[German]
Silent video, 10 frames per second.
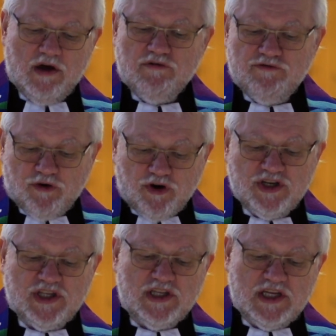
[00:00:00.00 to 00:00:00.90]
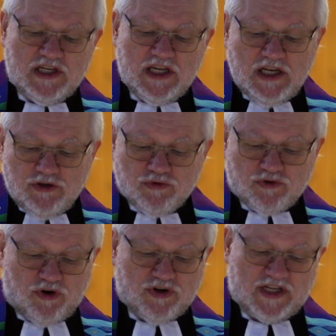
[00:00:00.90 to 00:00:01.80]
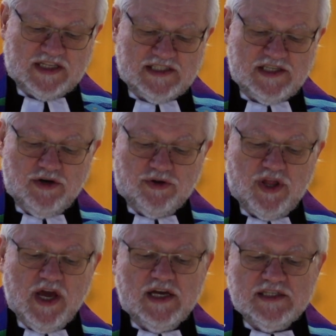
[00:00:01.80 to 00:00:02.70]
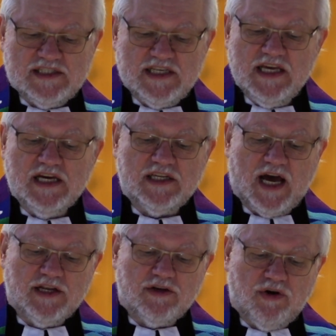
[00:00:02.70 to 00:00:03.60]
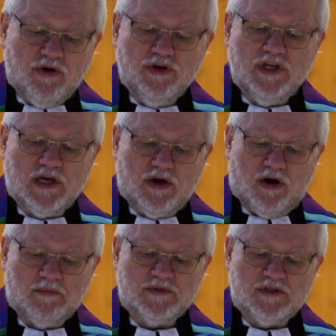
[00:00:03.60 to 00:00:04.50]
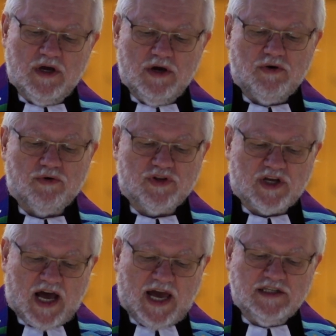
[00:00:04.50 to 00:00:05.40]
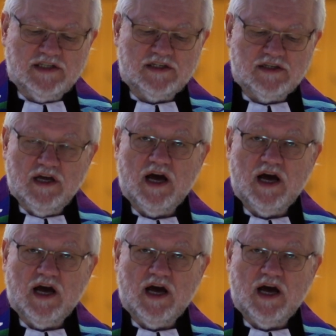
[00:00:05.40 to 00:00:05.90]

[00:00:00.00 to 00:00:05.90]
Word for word: Fürchte dich nicht, du Tochter Zion, siehe dein König kommt und reitet